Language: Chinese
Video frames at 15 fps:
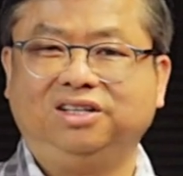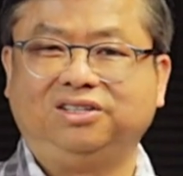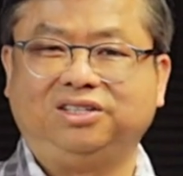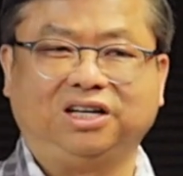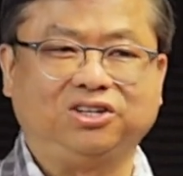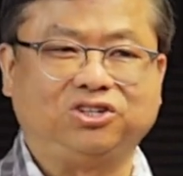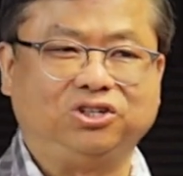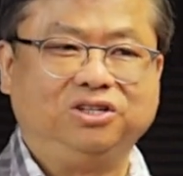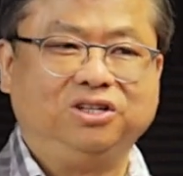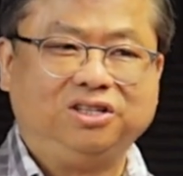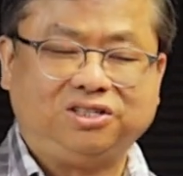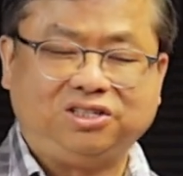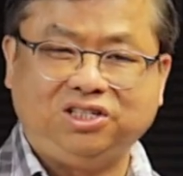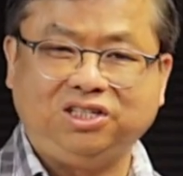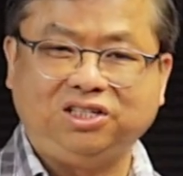这个是
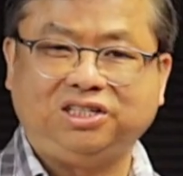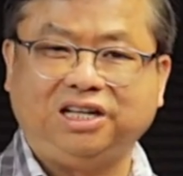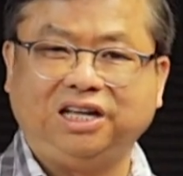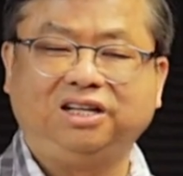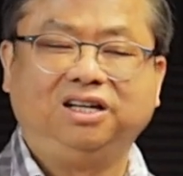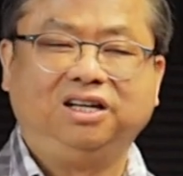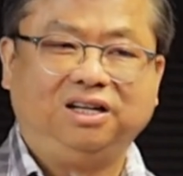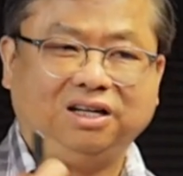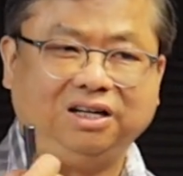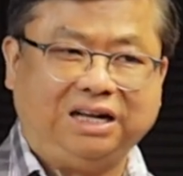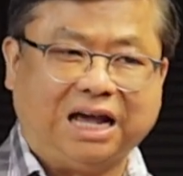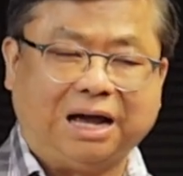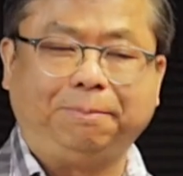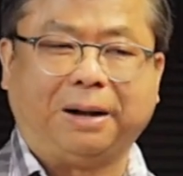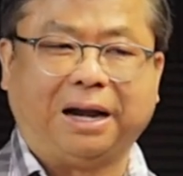七千
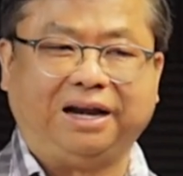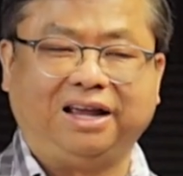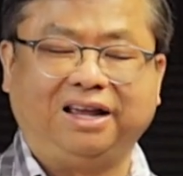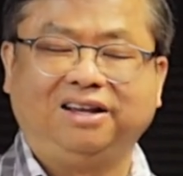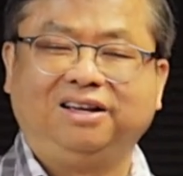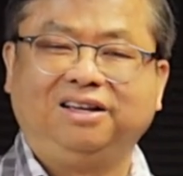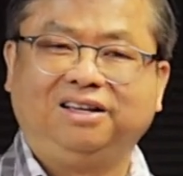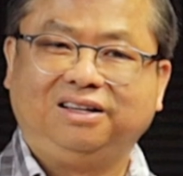两百年。